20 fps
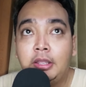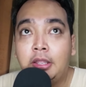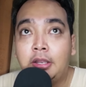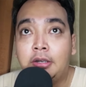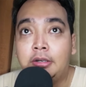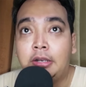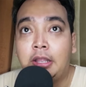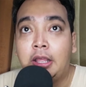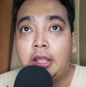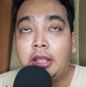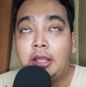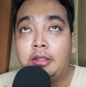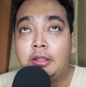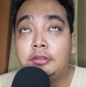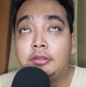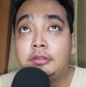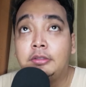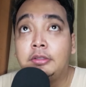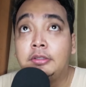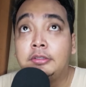Nah,
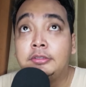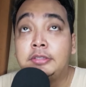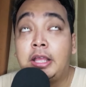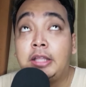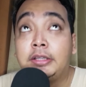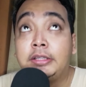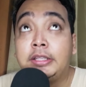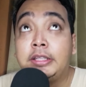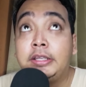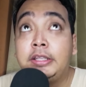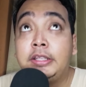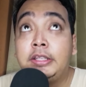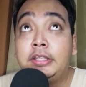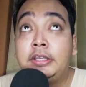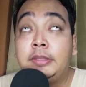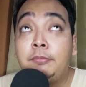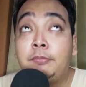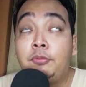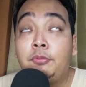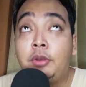saat ini
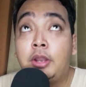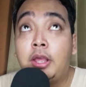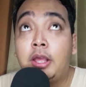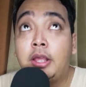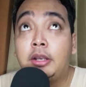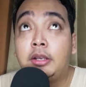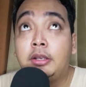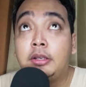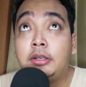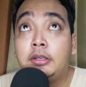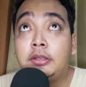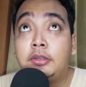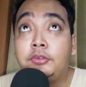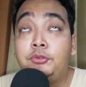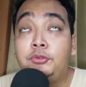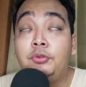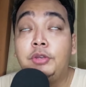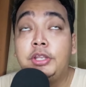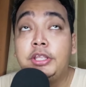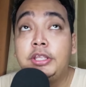di bulan
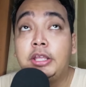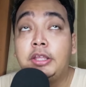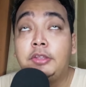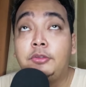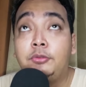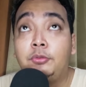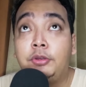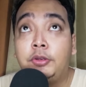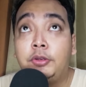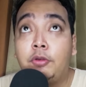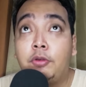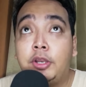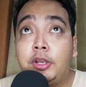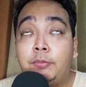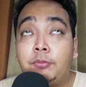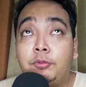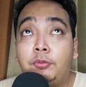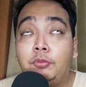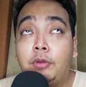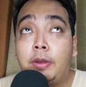Juli ya, Juli
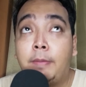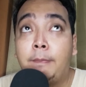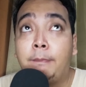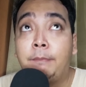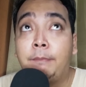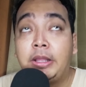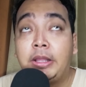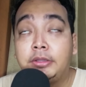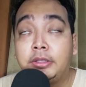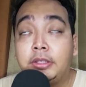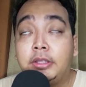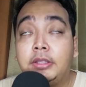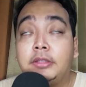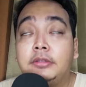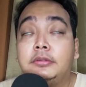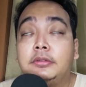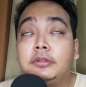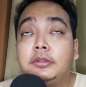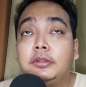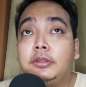2024 ya,
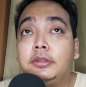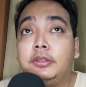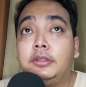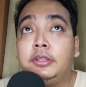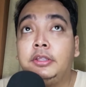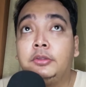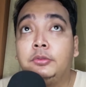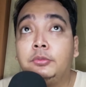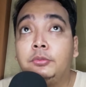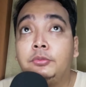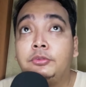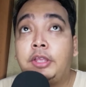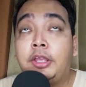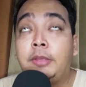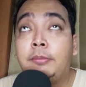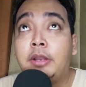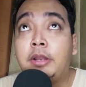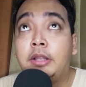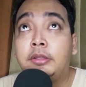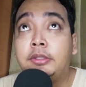itu saya
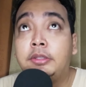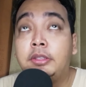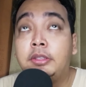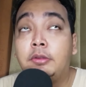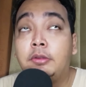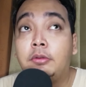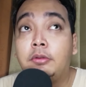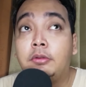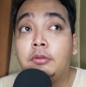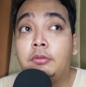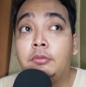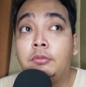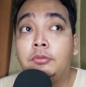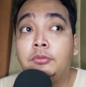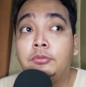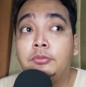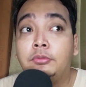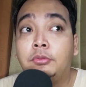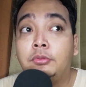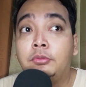berarti
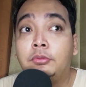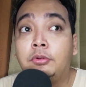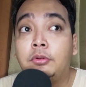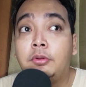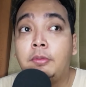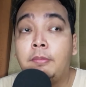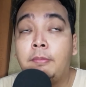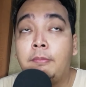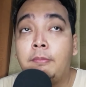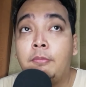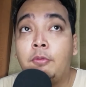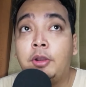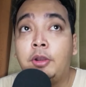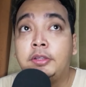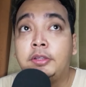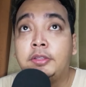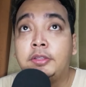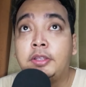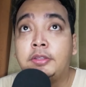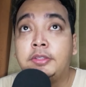untuk
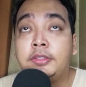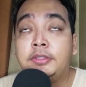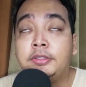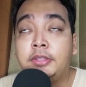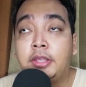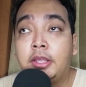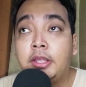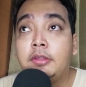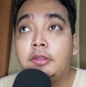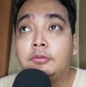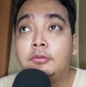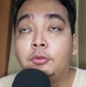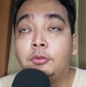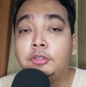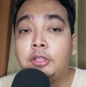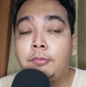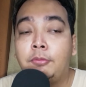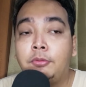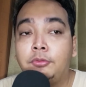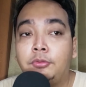monetisasinya,
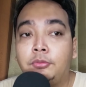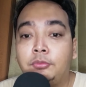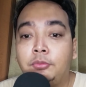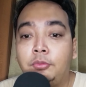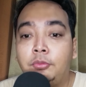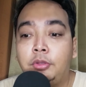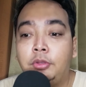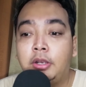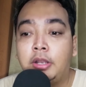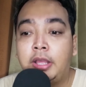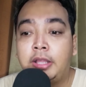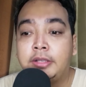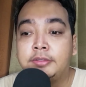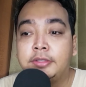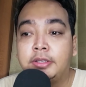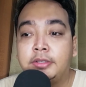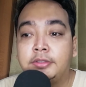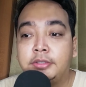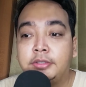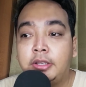terutama untuk Google
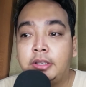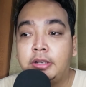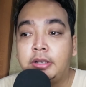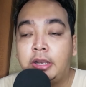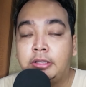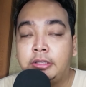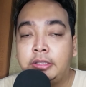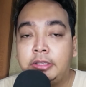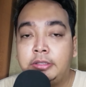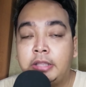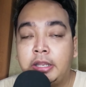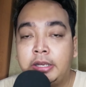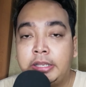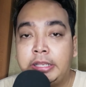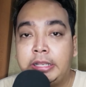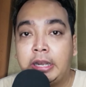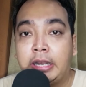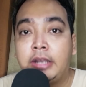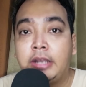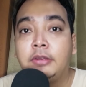AdSense-nya ya, dari, dari
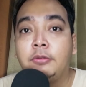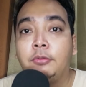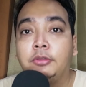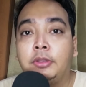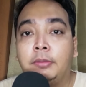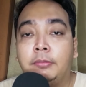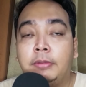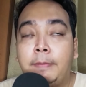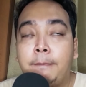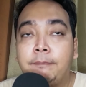iklan terutama,